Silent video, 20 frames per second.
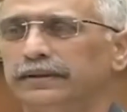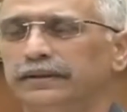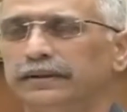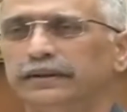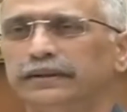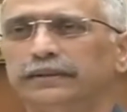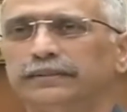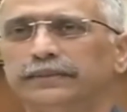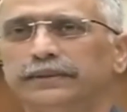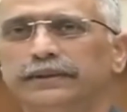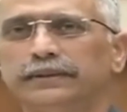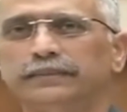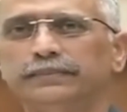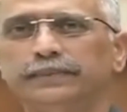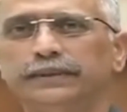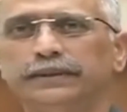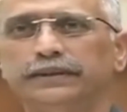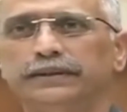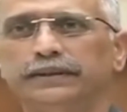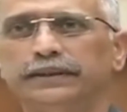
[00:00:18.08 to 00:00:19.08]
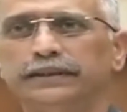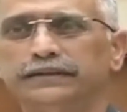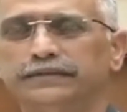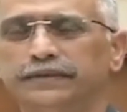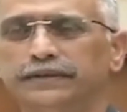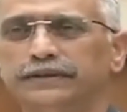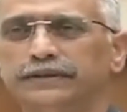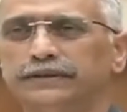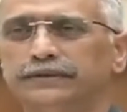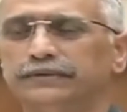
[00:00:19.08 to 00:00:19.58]
अगर हमने अपने
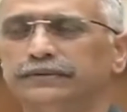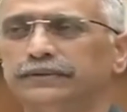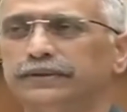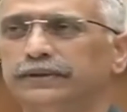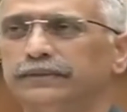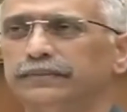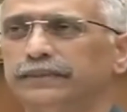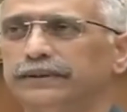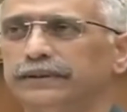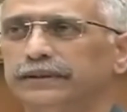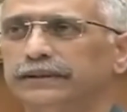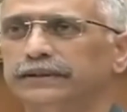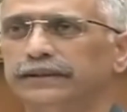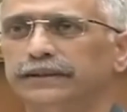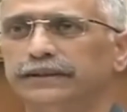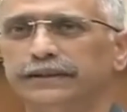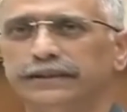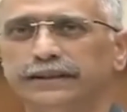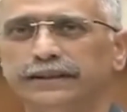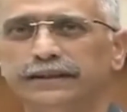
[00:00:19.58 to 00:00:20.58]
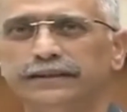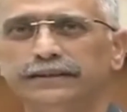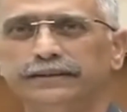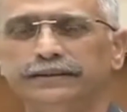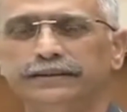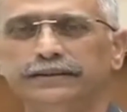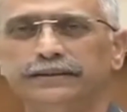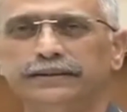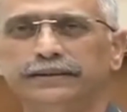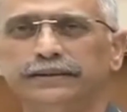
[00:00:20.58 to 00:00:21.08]
देशवासियों की मदद करनी है
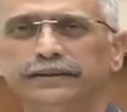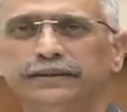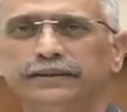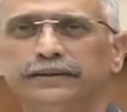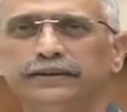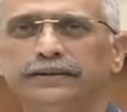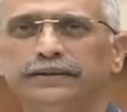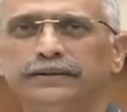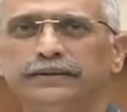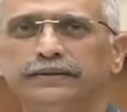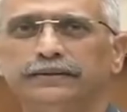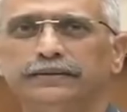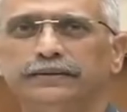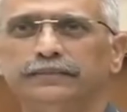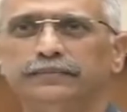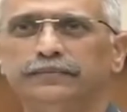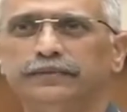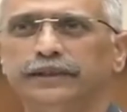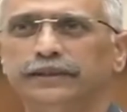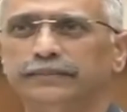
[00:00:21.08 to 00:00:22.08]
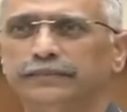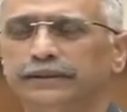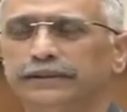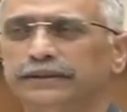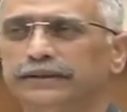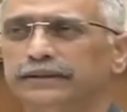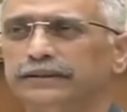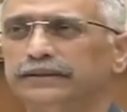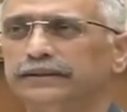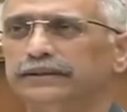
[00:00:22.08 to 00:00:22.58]
तो हम ये
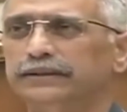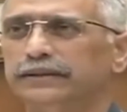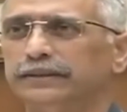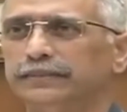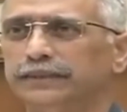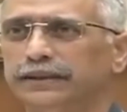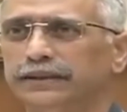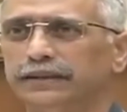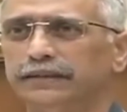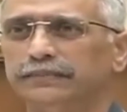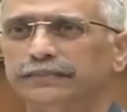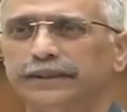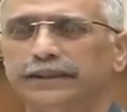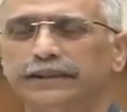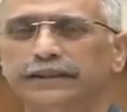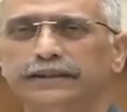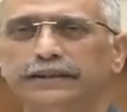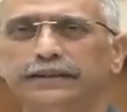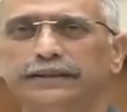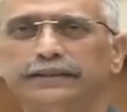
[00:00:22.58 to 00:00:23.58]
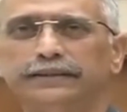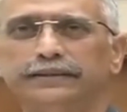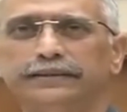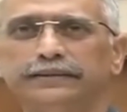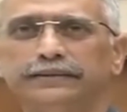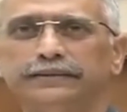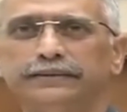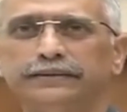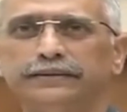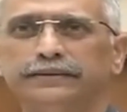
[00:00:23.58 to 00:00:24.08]
मदद तभी कर पाएंगे
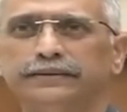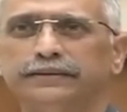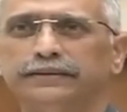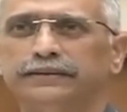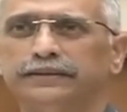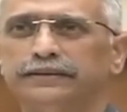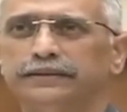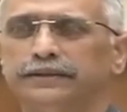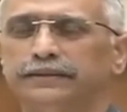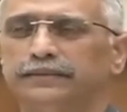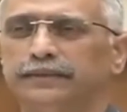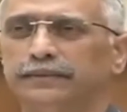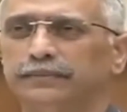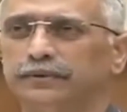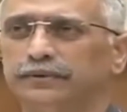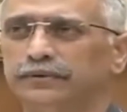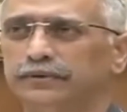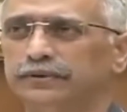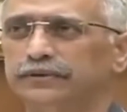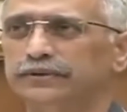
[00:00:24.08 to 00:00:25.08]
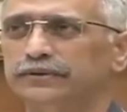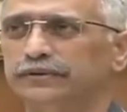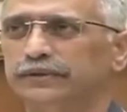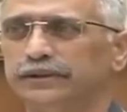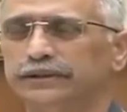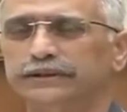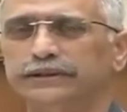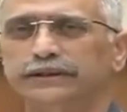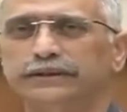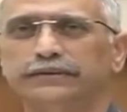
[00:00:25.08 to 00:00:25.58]
जब हम खुद
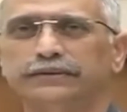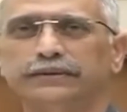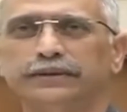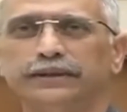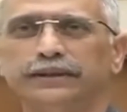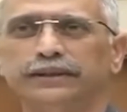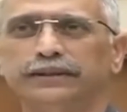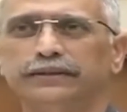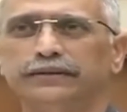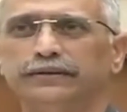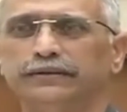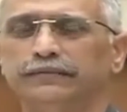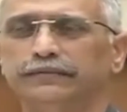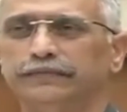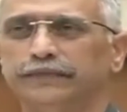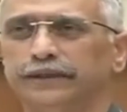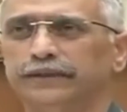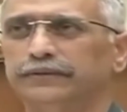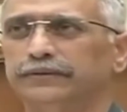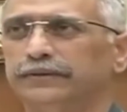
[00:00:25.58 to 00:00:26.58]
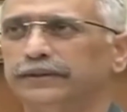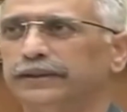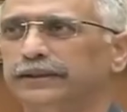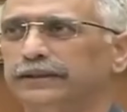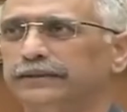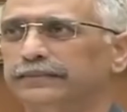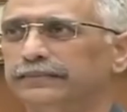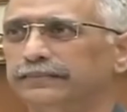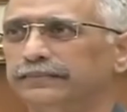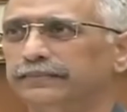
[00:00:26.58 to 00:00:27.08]
सुरक्षित होंगे और फिट होंगे